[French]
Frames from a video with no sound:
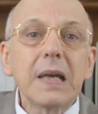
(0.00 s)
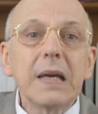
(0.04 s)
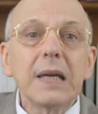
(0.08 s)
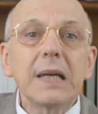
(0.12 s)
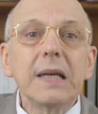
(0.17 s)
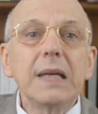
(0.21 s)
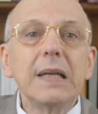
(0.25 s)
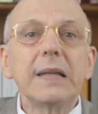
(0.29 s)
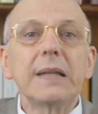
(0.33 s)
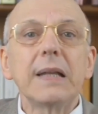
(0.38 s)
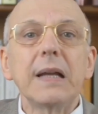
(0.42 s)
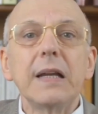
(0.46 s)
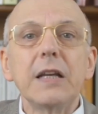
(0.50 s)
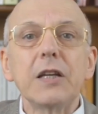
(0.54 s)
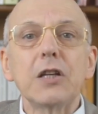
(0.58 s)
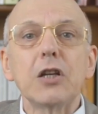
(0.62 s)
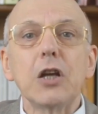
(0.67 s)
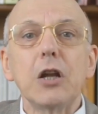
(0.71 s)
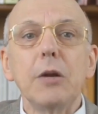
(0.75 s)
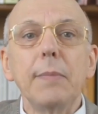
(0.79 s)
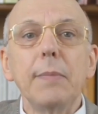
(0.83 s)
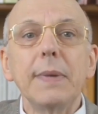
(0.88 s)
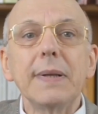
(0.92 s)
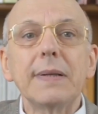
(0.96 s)
Il est allé
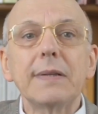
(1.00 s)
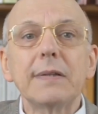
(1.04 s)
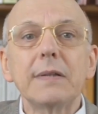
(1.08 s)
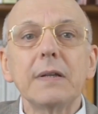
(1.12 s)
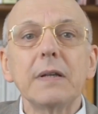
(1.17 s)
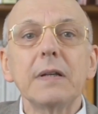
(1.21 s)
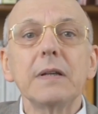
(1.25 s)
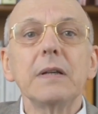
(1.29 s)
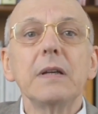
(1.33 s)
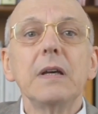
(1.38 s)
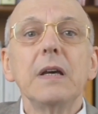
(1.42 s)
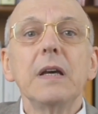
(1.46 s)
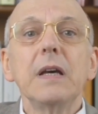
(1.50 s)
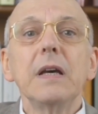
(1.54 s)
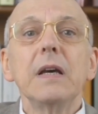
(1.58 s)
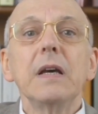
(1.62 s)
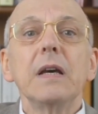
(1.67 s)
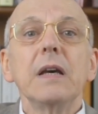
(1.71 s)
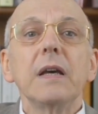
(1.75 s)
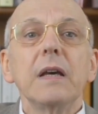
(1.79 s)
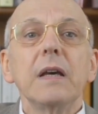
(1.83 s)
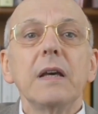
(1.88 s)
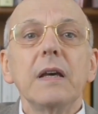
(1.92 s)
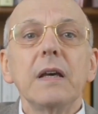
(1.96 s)
chez le médecin
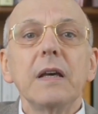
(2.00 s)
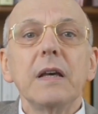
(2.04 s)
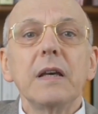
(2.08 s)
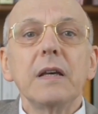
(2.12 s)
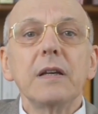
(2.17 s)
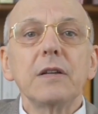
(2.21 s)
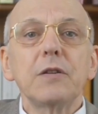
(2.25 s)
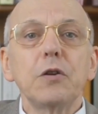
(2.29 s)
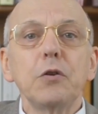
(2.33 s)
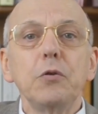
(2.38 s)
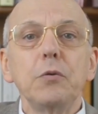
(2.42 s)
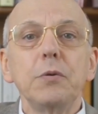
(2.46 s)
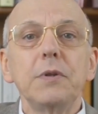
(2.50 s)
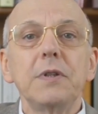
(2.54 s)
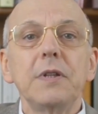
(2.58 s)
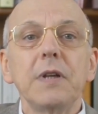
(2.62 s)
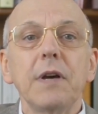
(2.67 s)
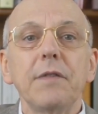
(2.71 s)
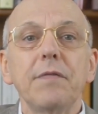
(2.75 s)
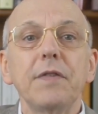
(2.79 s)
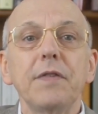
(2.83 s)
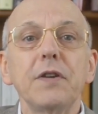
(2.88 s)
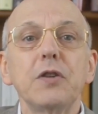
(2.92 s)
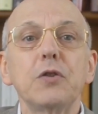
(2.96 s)
et celui-ci
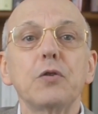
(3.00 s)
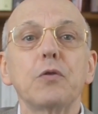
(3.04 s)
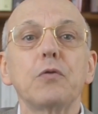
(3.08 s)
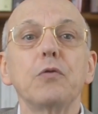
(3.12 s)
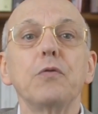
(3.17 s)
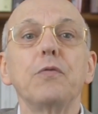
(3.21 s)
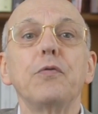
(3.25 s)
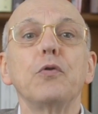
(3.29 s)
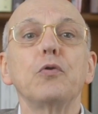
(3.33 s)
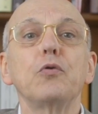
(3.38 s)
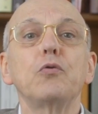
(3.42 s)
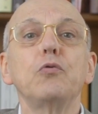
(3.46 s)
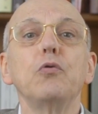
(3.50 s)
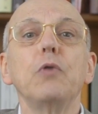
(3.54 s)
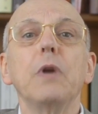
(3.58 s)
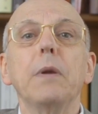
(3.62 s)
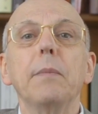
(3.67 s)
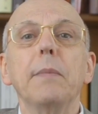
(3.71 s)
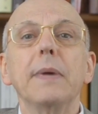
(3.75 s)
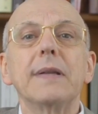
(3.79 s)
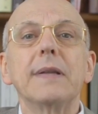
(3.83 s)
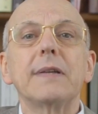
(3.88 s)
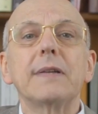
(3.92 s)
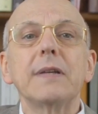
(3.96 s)
a fait ce que font tous les
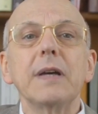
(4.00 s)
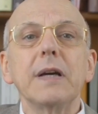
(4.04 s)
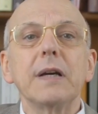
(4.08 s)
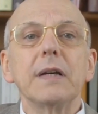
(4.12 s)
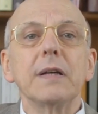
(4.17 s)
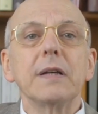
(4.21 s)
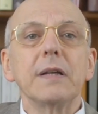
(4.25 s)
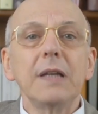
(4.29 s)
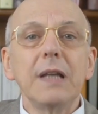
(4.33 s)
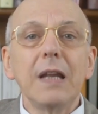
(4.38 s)
médecins.